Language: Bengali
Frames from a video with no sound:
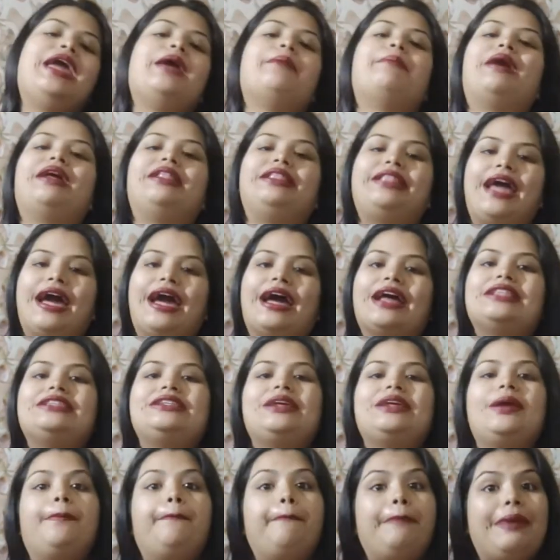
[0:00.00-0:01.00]
এবার
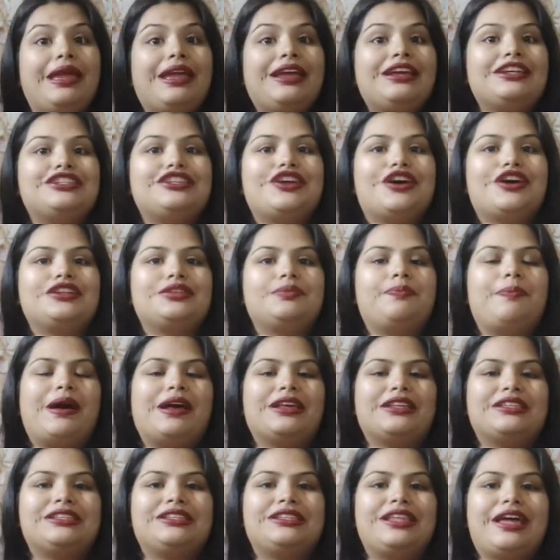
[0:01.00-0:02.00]
দেখাচ্ছি পিঙ্ক সস
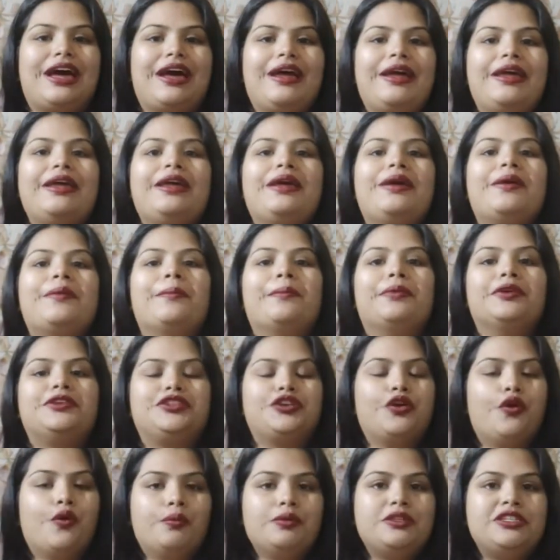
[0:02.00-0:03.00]
পাস্তা
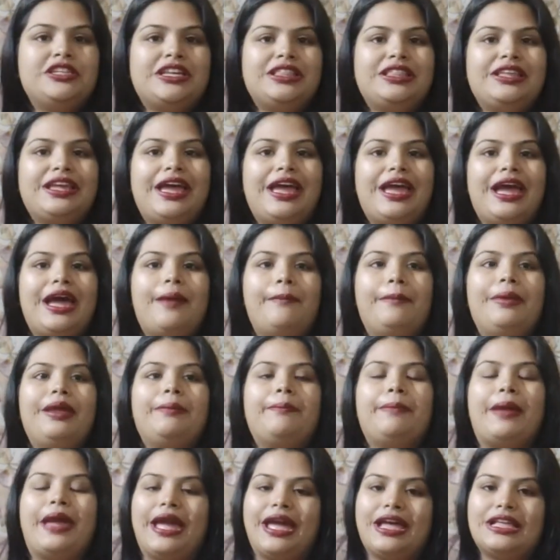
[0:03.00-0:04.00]
সবজি দিয়ে আমি
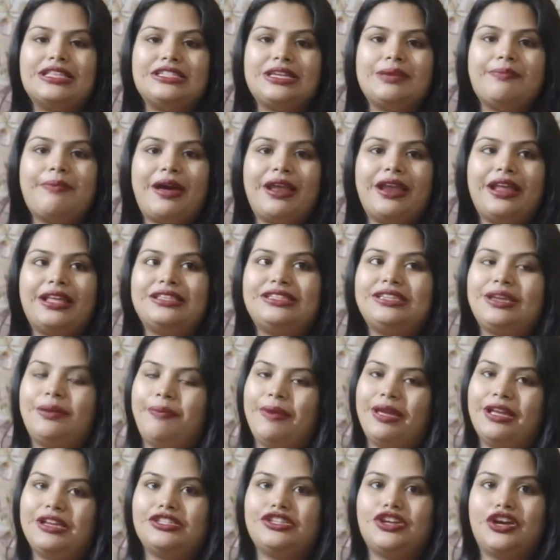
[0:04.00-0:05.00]
ভেজি বানাচ্ছি
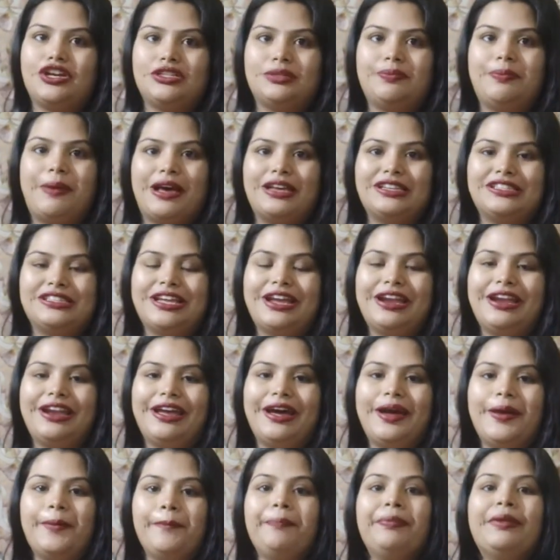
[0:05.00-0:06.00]
পিঙ্ক সস
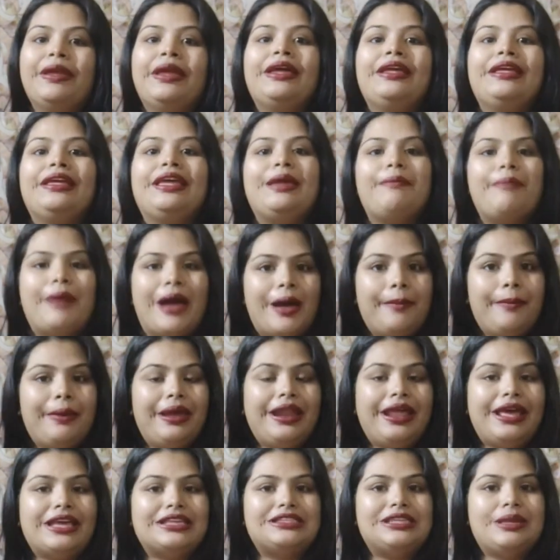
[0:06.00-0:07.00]
পাস্তাটা কিভাবে
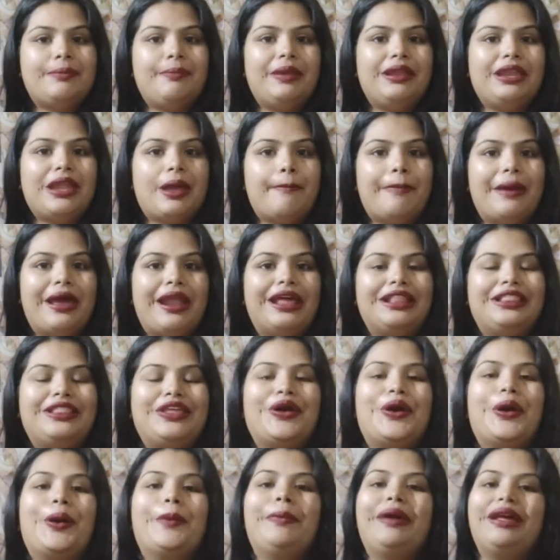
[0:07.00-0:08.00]
রেসিপিটা
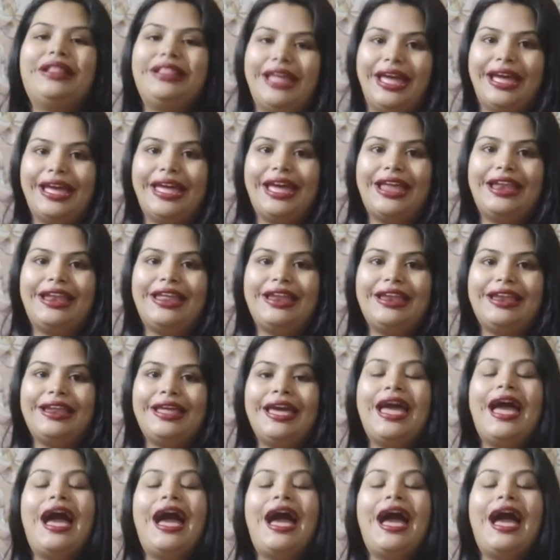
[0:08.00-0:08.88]
বানাতে হবে দেখে নিন